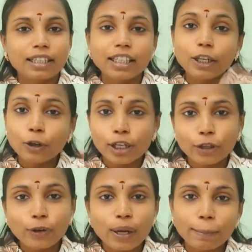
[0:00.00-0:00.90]

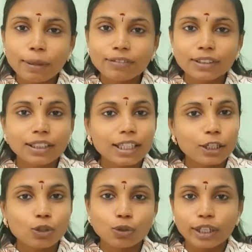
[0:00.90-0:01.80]
ஈரோட்லேயும் அம்மா வந்து
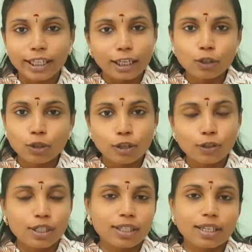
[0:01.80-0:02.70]
தெரிஞ்சவங்கக்கிட்ட எல்லாம் சொல்லி
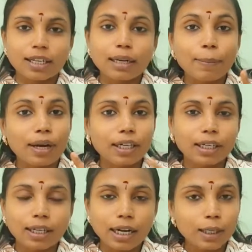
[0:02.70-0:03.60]
வச்சுருக்காங்க அங்கே
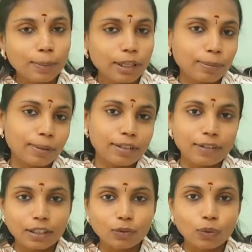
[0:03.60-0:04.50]
மாட்டு நாட்டு மாட்டு பால்
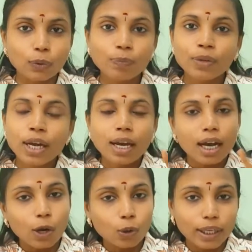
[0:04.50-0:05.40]
வாங்குவோம்
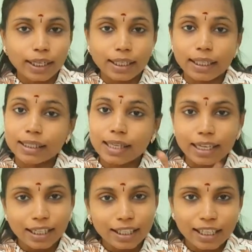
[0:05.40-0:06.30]
அவங்கக்கிட்ட
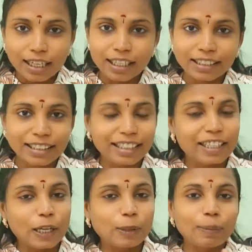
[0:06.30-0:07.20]
சைக்கிள்காரங்கக்கிட்ட
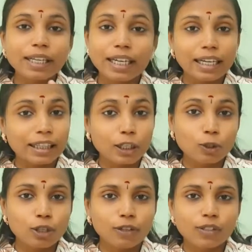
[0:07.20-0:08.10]
அந்த மாதிரி
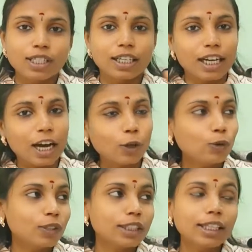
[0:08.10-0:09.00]
எல்லாத்தையும் சொல்லி வச்சாங்க
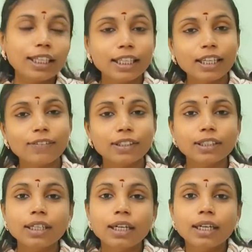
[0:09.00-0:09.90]
நானும் வந்து இங்கே
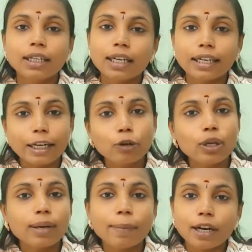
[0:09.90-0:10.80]
வந்து நாங்கள்
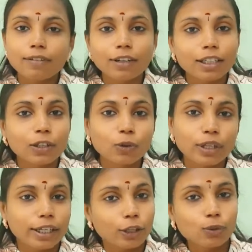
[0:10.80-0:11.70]
ரெகுலராக பால்
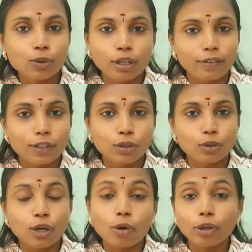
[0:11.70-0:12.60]
வாங்குறவங்கக்கிட்டையும் சொல்லி
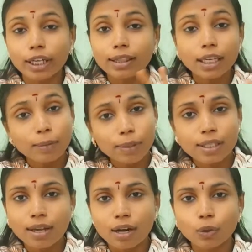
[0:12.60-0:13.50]
வச்சுருந்தோம் அவங்க என்ன த்ரீ
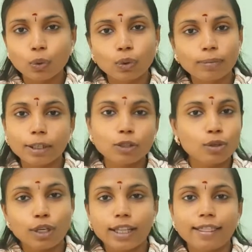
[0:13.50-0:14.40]
மந்த்ஸ் ஆகும் அப்படின்னு
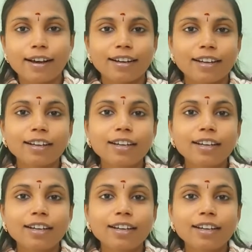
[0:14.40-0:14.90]
சொல்லியிருந்தாங்க